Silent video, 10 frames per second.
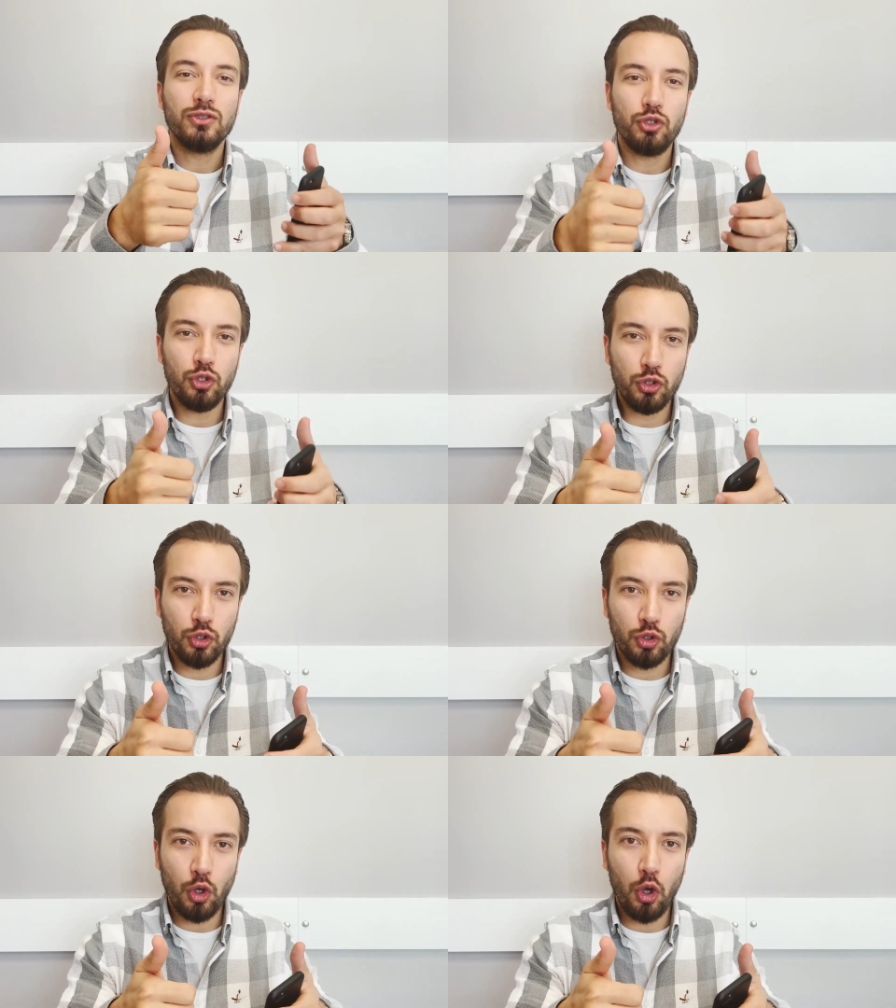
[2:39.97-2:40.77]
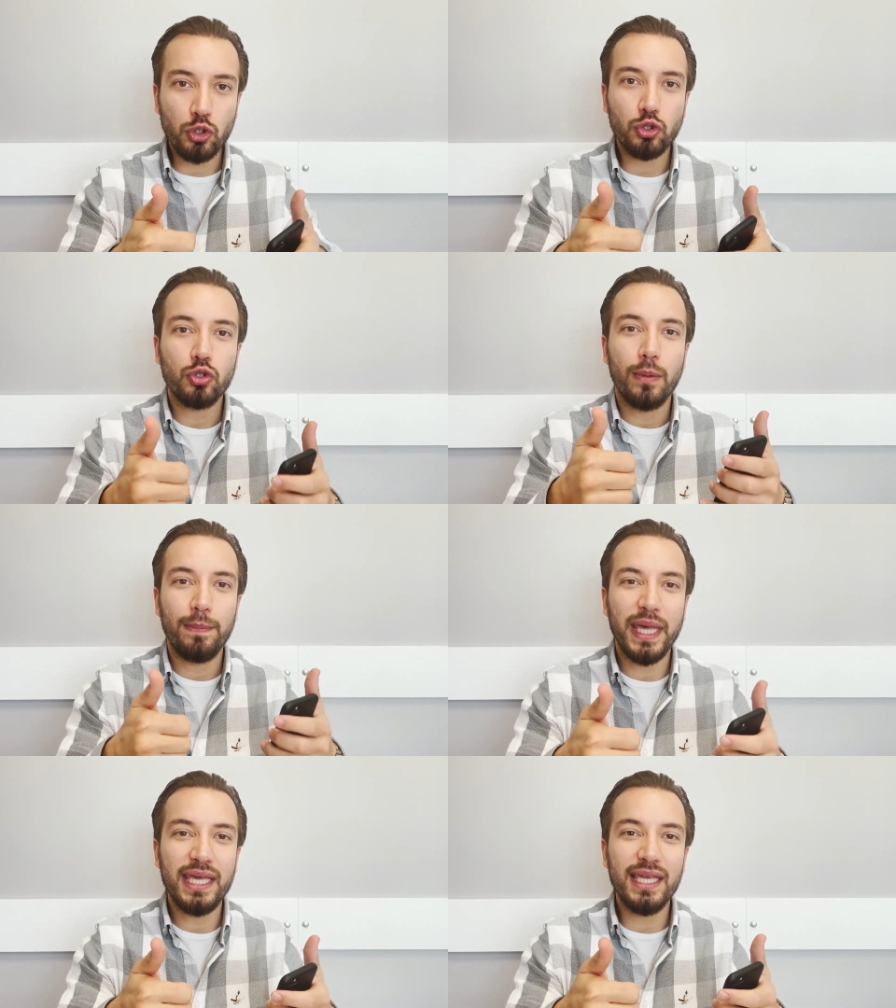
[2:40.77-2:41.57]
Çünkü göz,
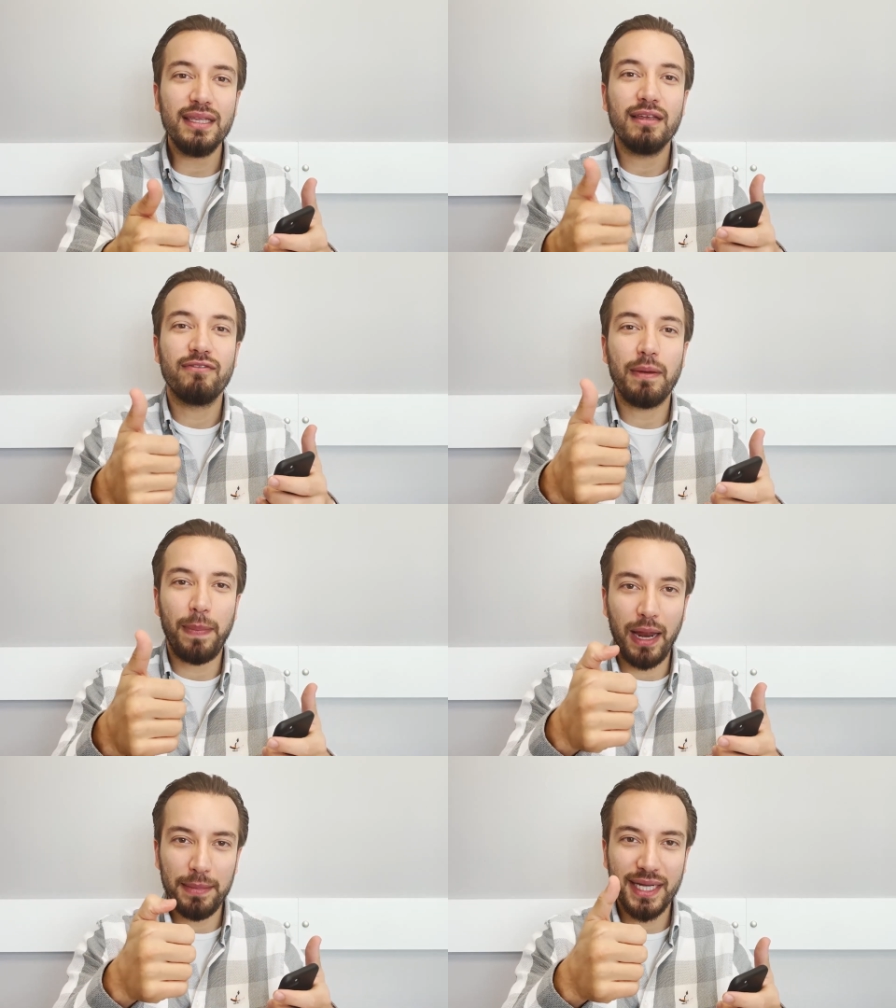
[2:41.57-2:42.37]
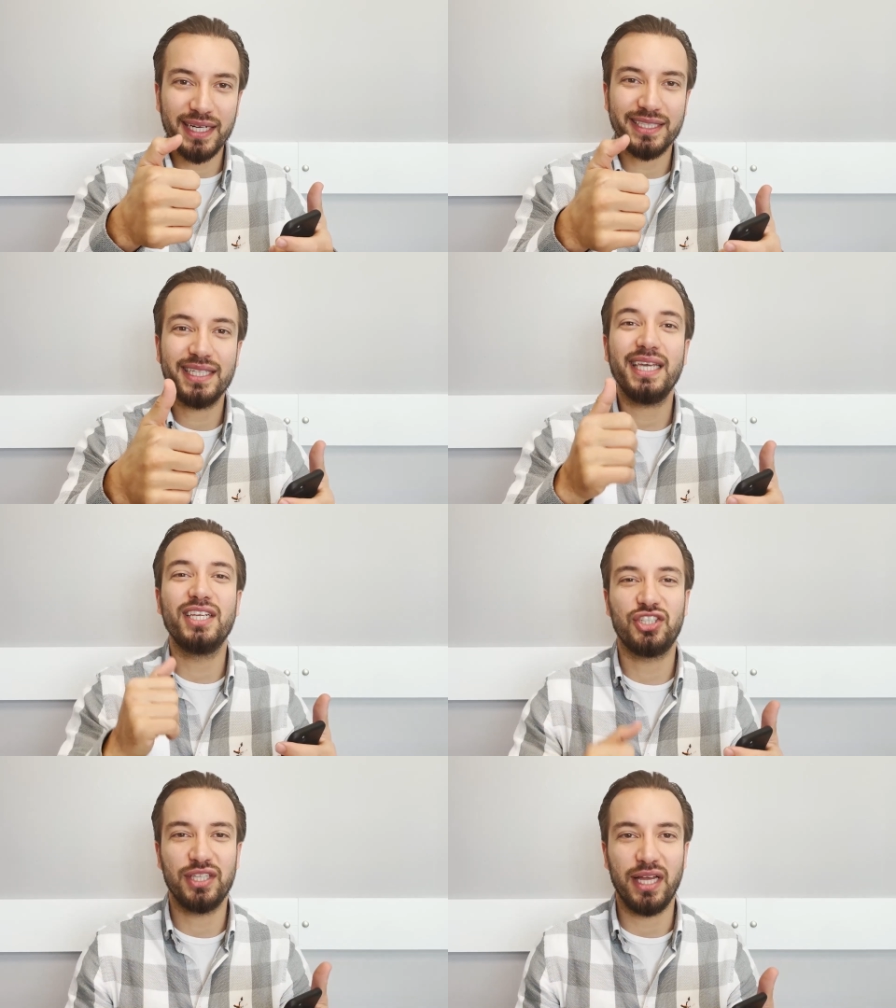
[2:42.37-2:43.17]
beyin ve parmak arasındaki
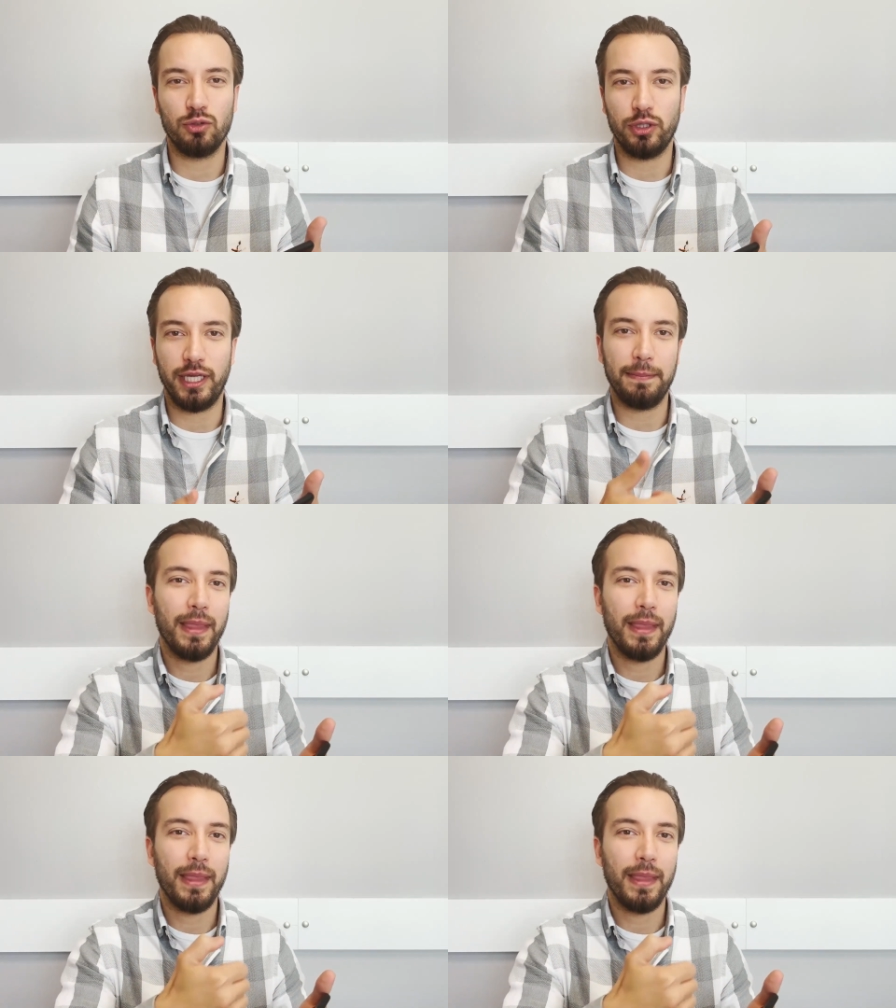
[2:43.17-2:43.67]
ilişkiden dolayı.